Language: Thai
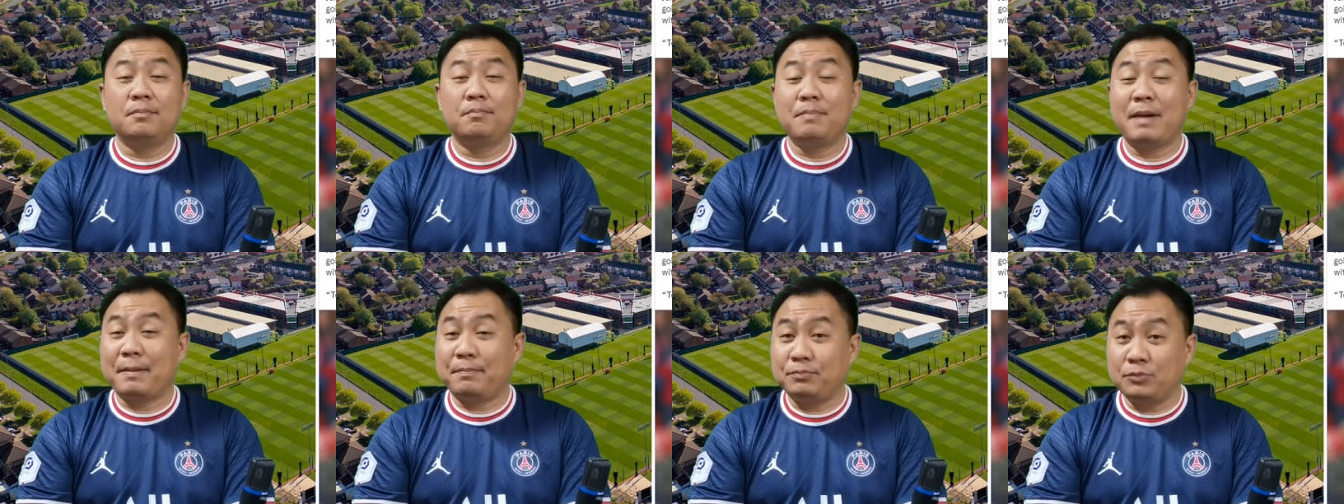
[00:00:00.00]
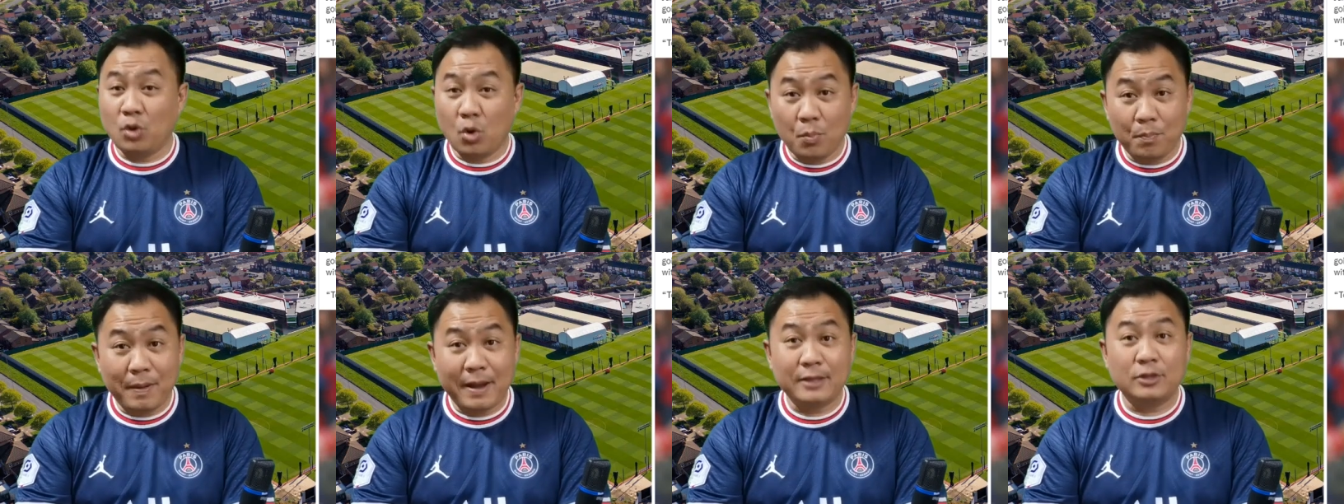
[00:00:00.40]
แบบตร
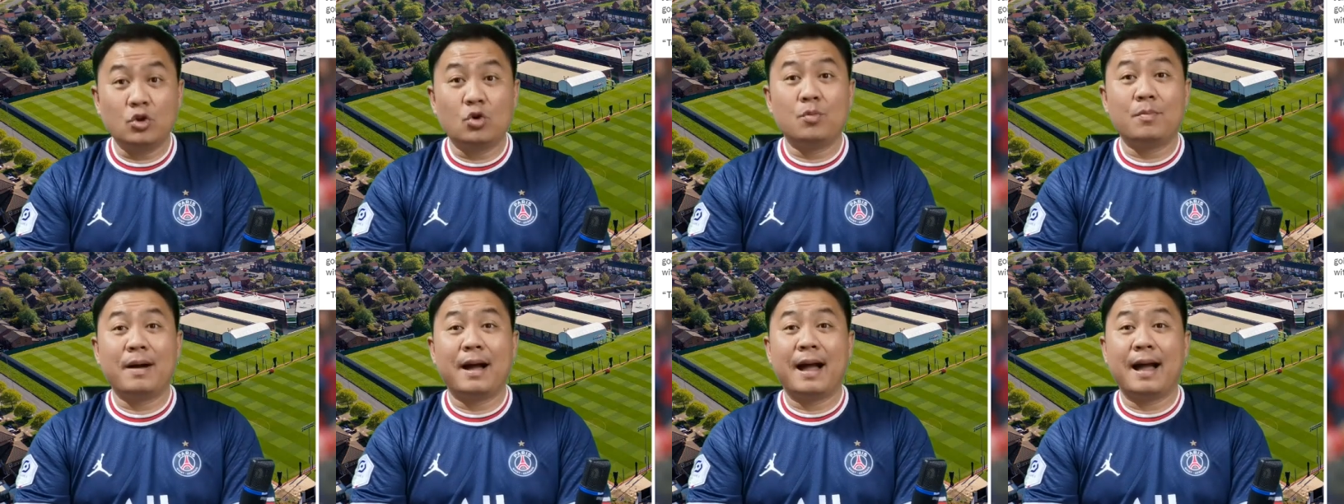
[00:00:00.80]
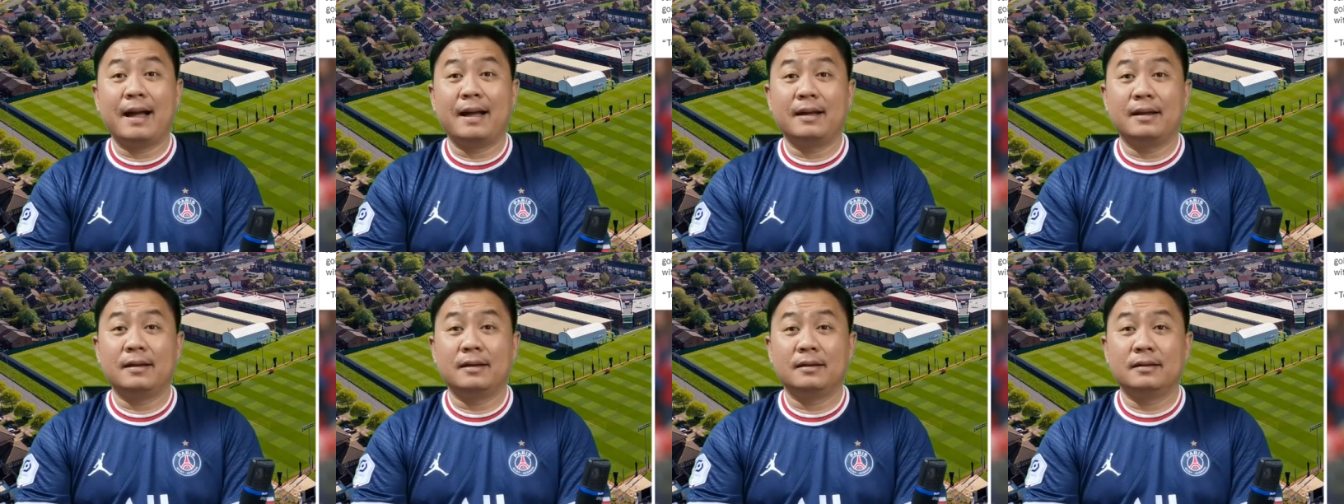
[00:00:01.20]
งไปตรงมา
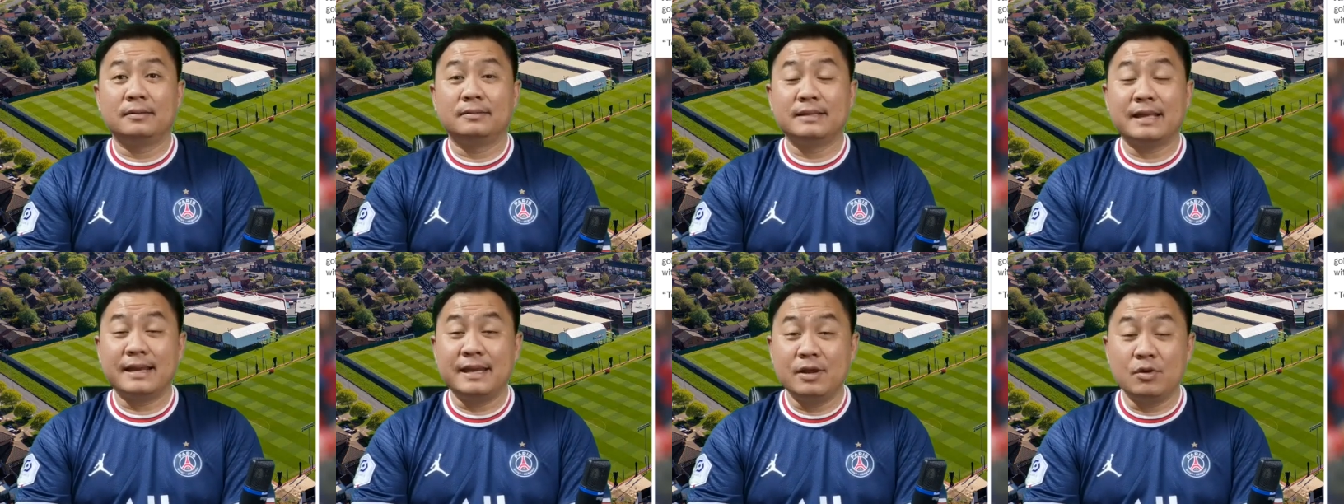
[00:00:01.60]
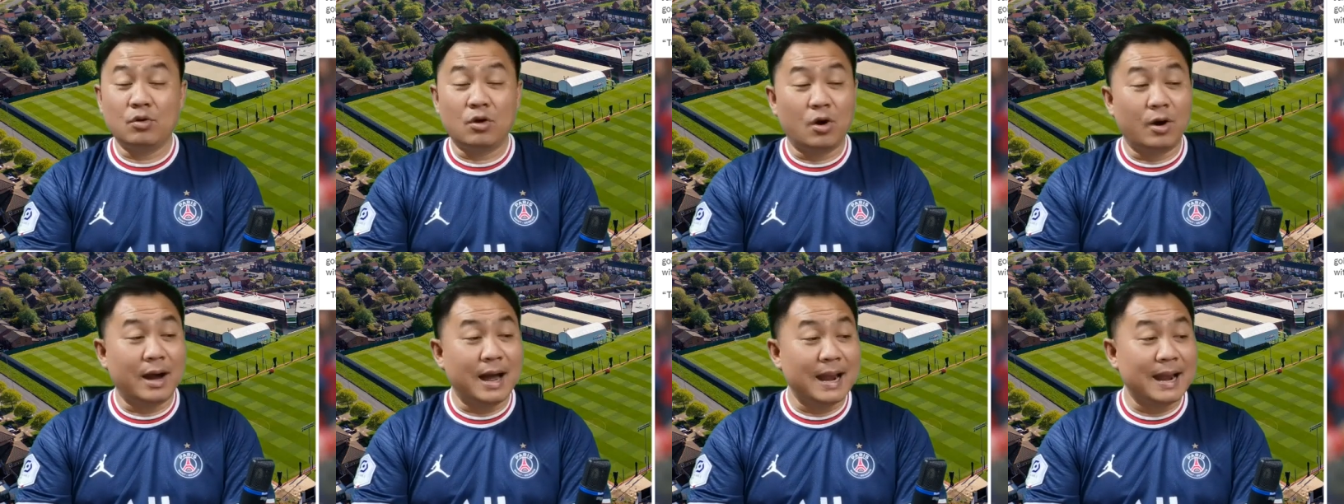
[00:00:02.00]
ในดิว
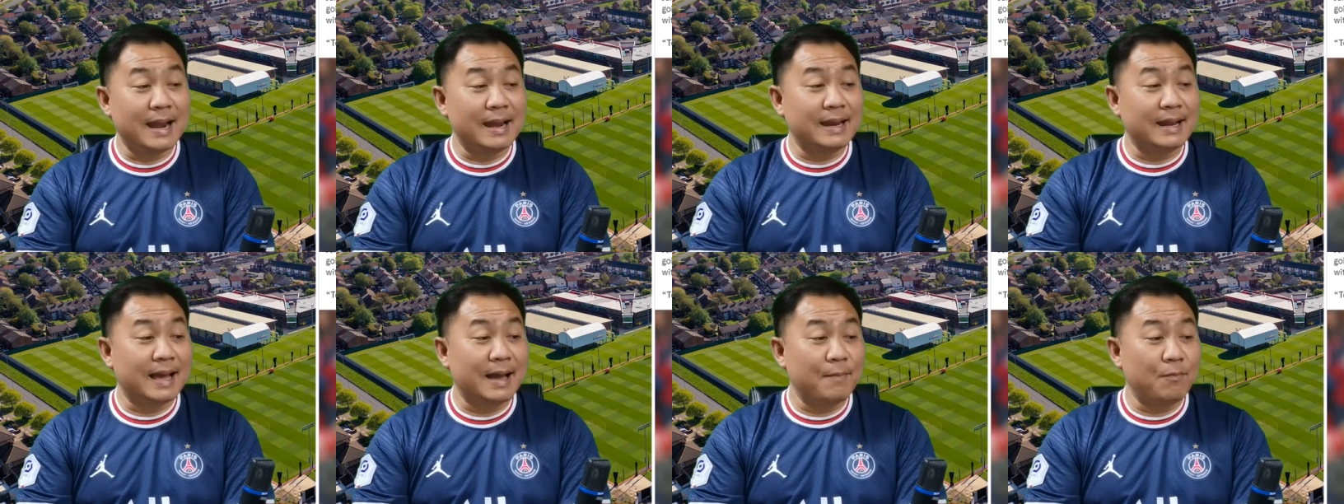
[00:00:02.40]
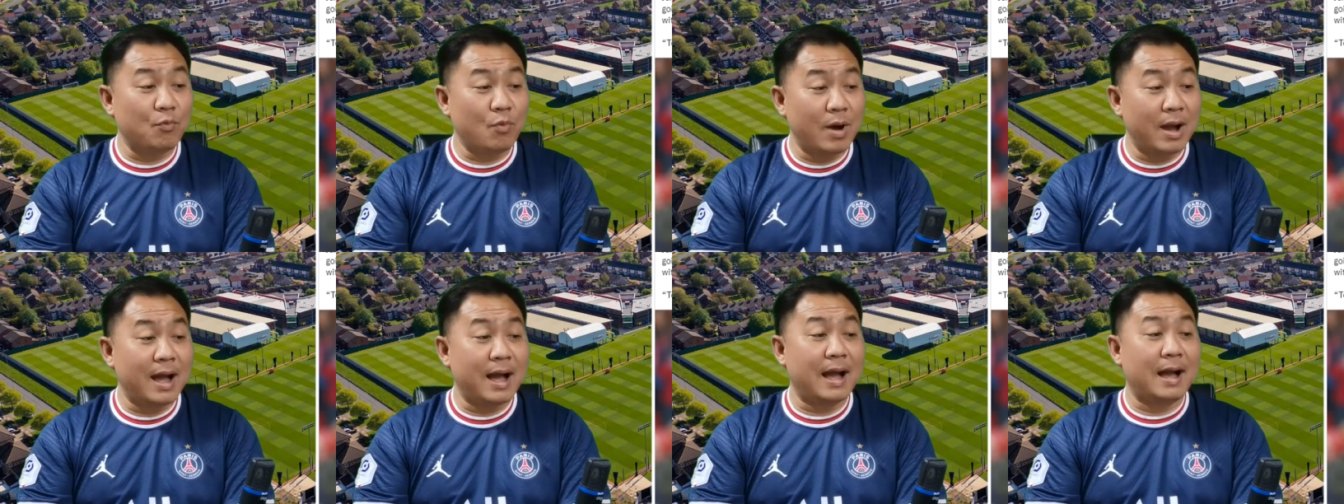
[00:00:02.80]
ของฮาลันนะครับ
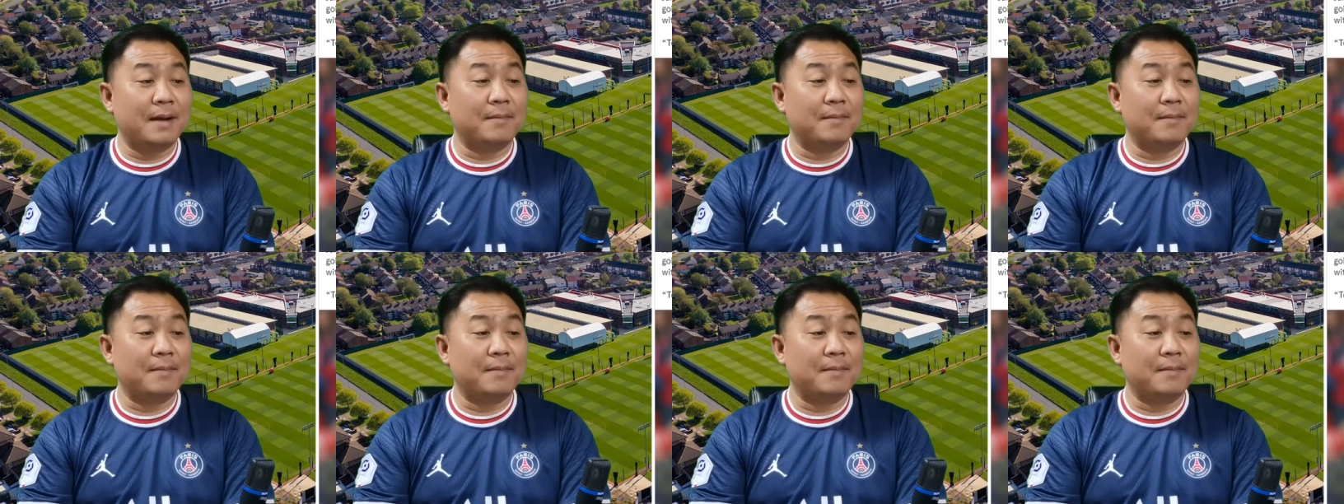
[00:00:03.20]
ว่า